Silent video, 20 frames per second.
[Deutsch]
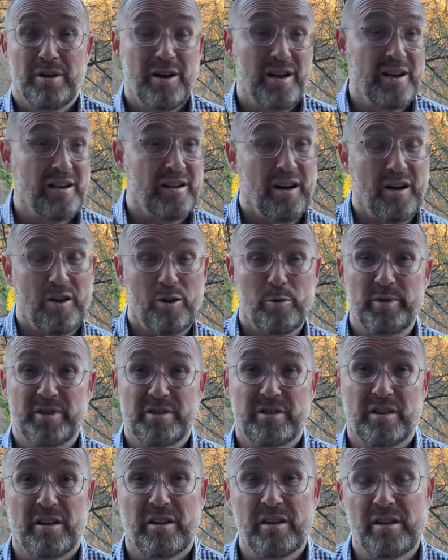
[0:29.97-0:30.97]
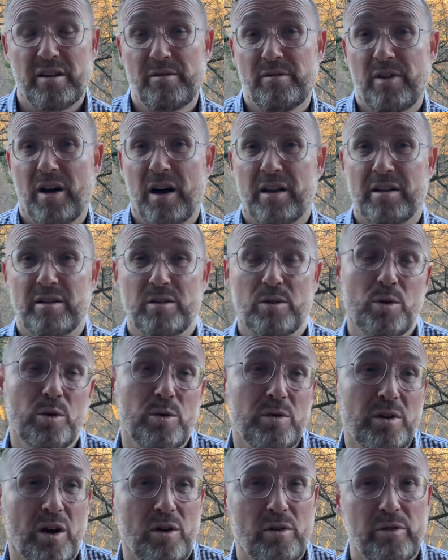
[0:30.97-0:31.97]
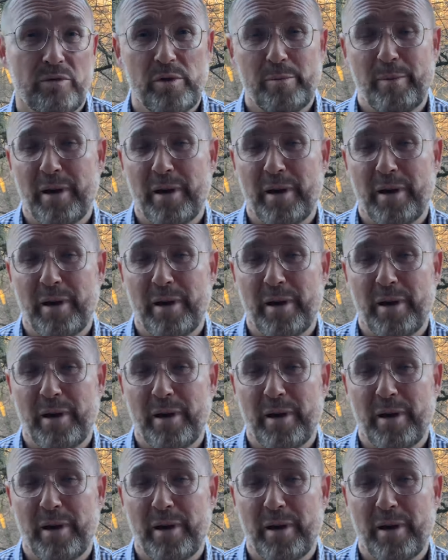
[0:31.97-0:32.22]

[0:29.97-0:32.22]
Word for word: egal ob es Kriege waren oder auch wie